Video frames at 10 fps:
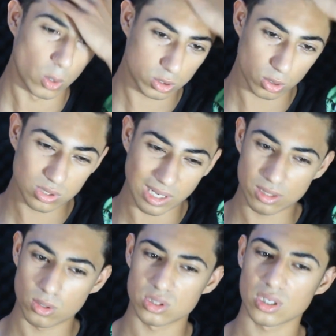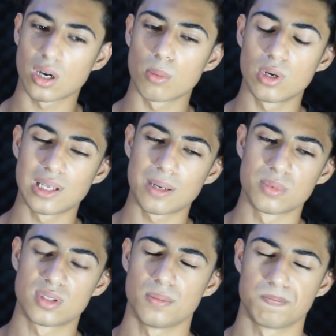orta güzellikte olsa kabul eder
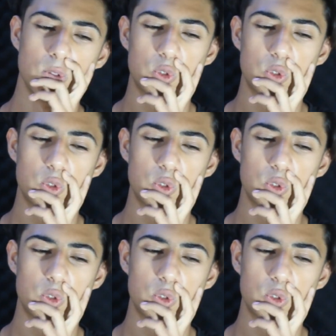misin?